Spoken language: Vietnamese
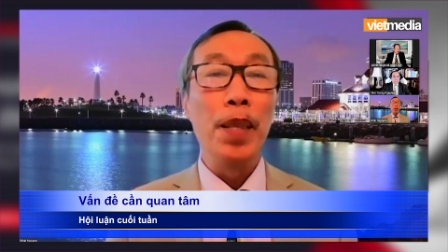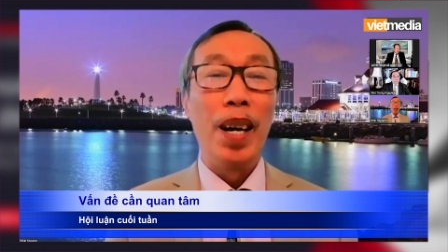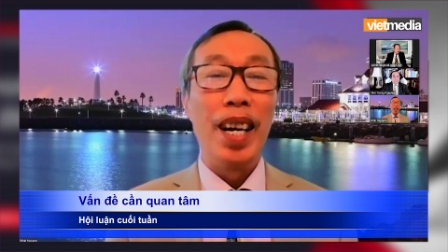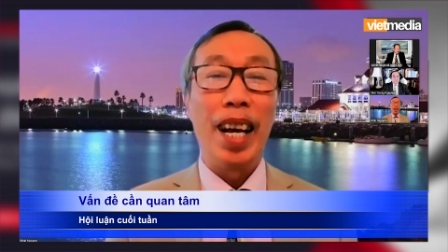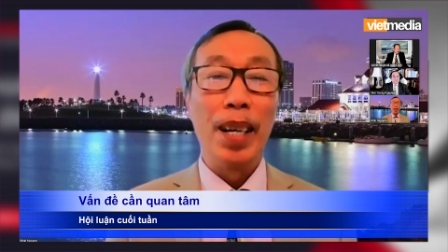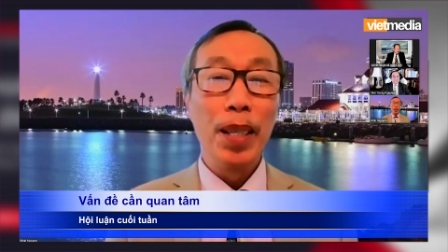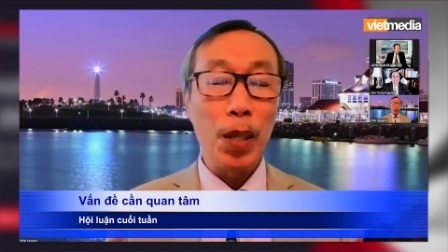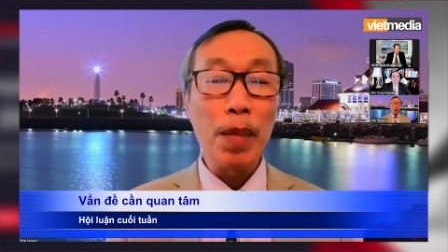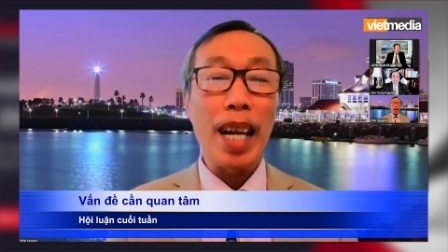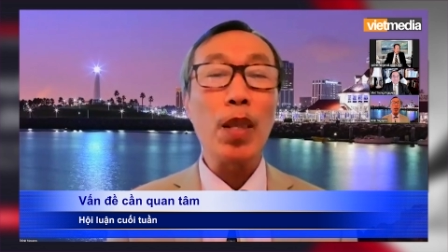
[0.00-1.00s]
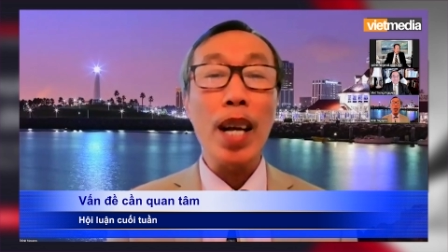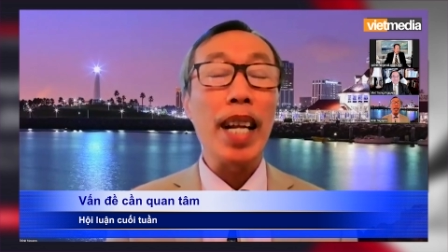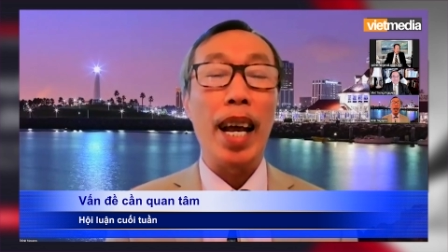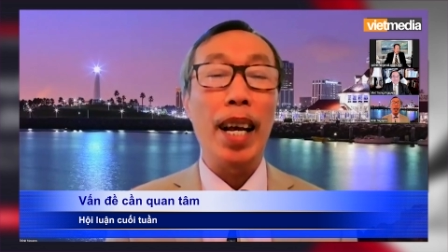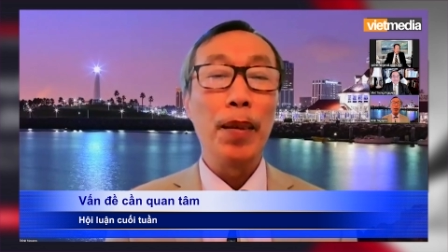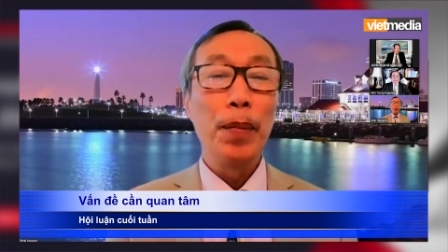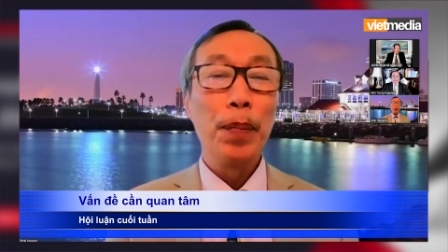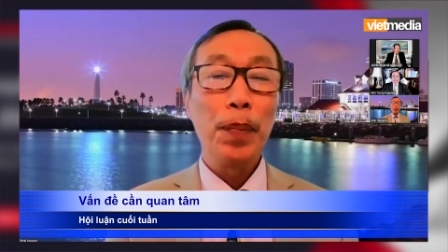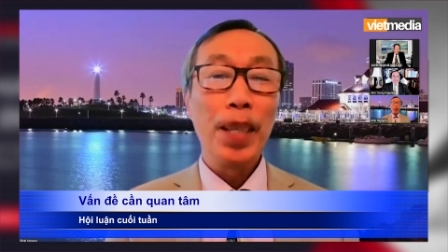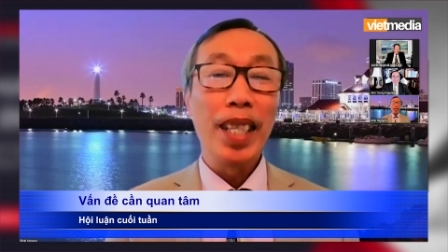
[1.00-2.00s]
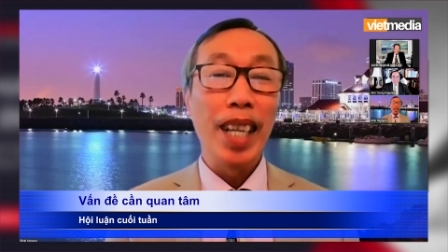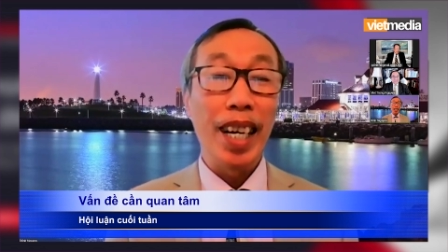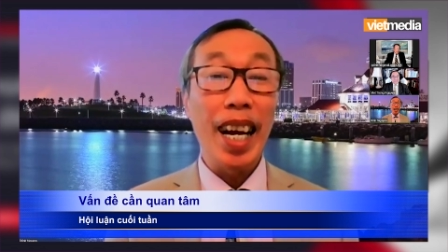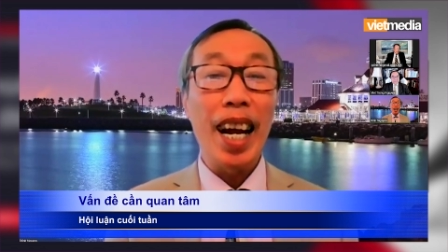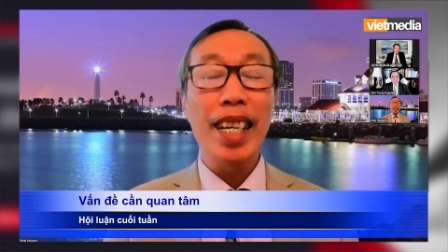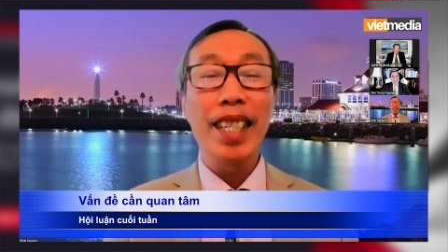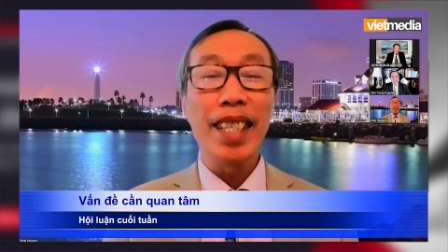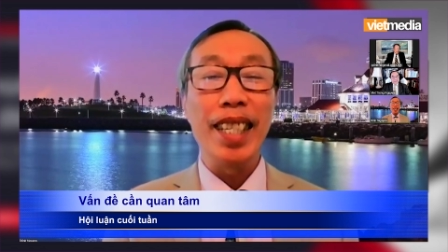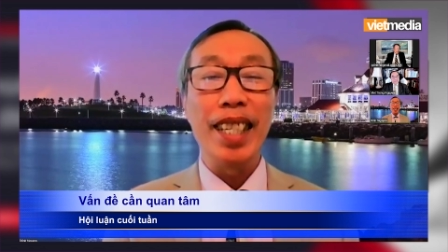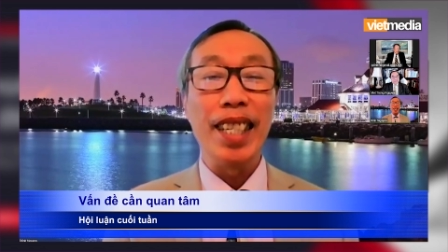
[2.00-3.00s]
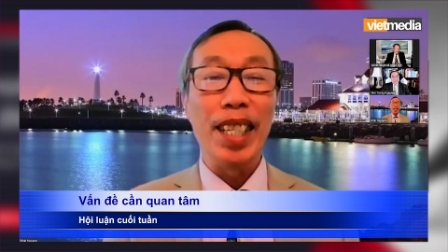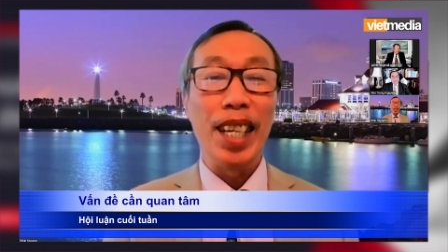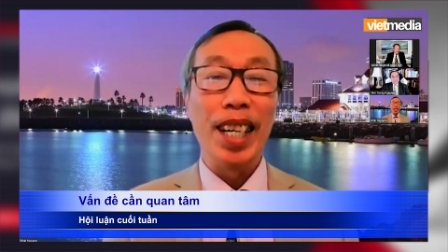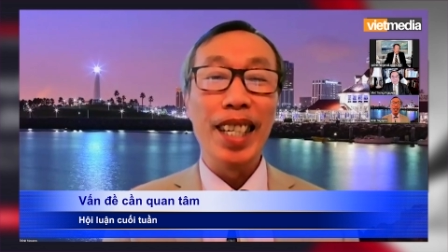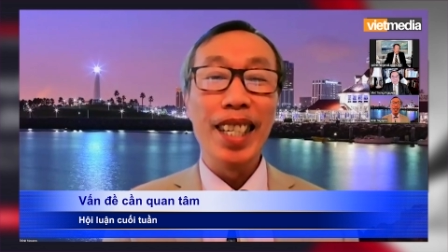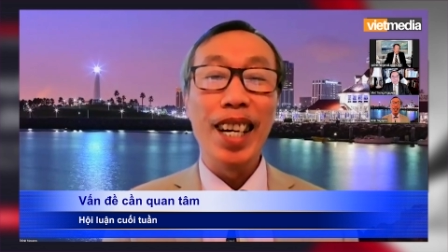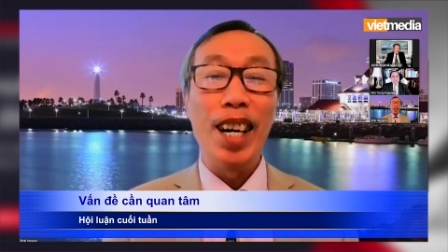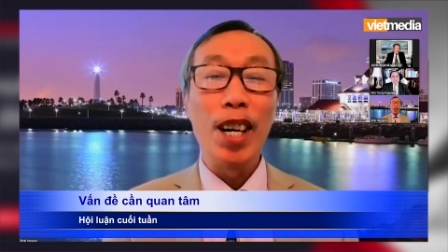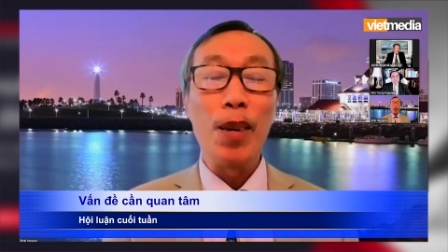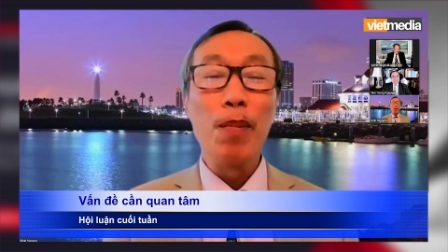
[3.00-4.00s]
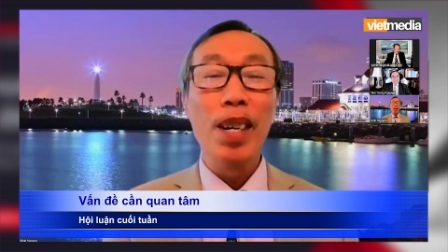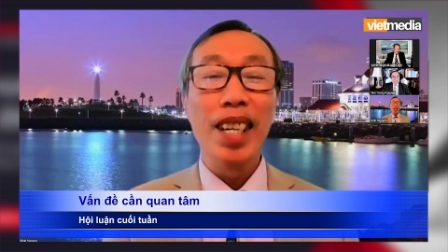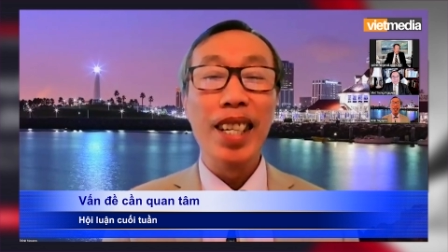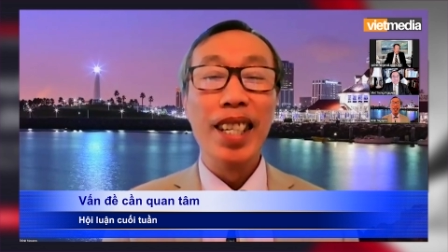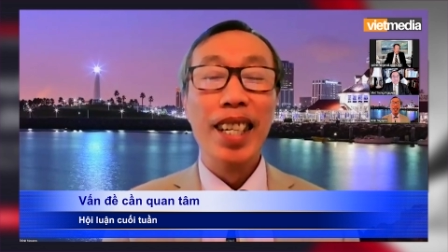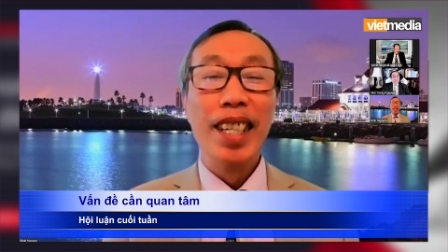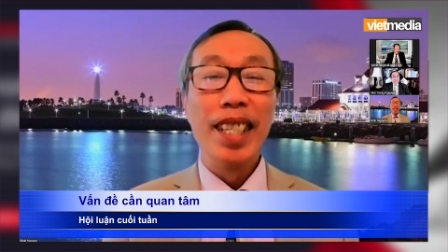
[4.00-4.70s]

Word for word: nói là chúng ta đã thoát nạn thật ra đó thì ờ, họ cũng ờ,